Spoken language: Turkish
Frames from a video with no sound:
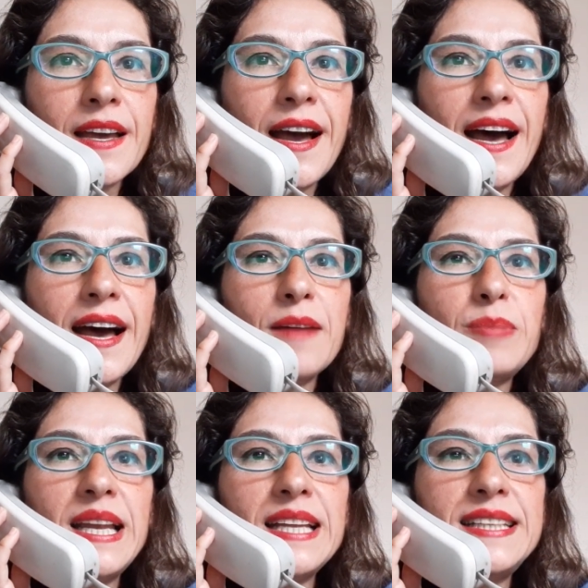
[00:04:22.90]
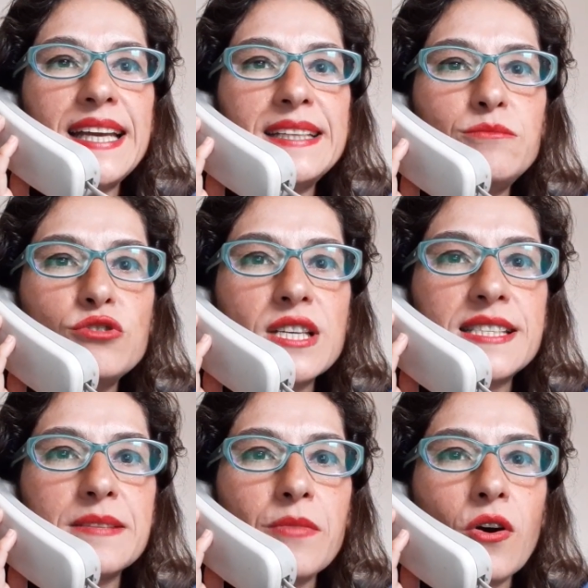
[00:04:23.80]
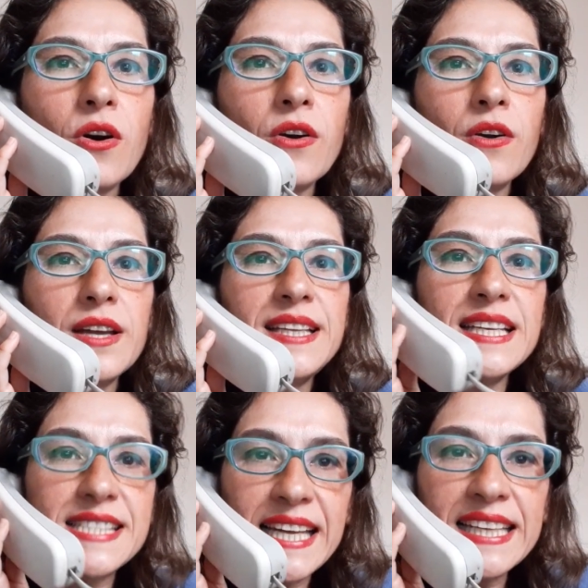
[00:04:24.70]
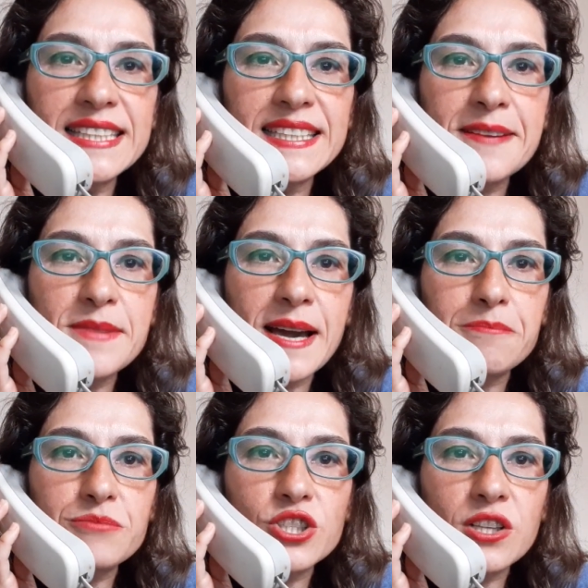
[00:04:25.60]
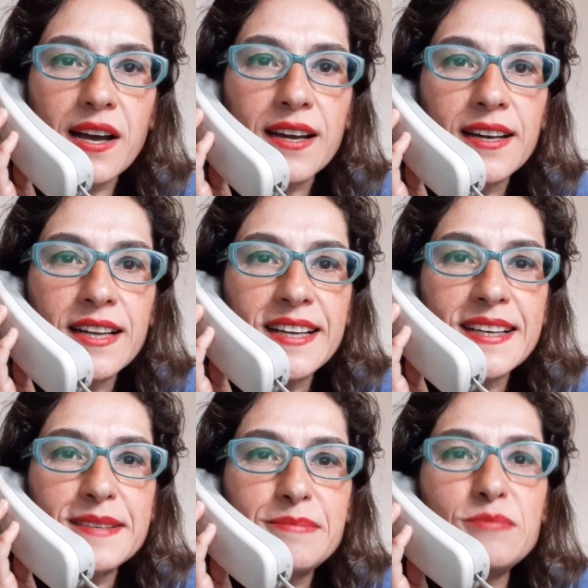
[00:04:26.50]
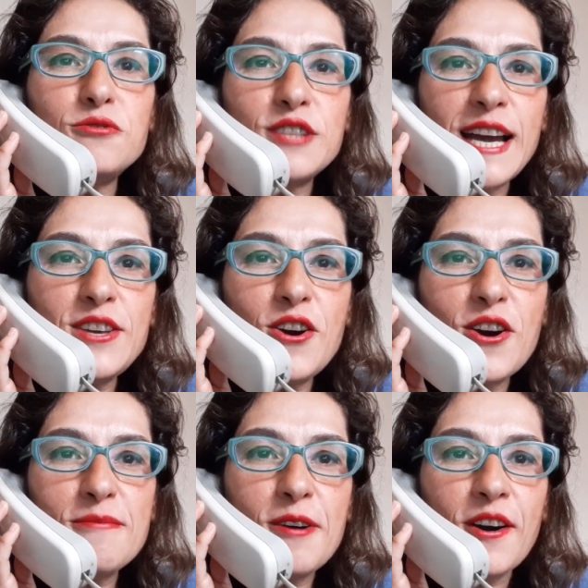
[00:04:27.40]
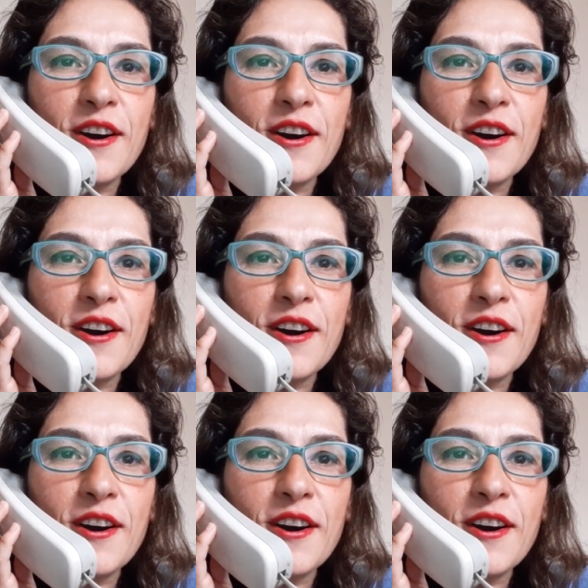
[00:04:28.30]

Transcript: Ha belediyenin müzesi mi o? Niye senin adına mı yapmışlar? Bir müzen yok mu?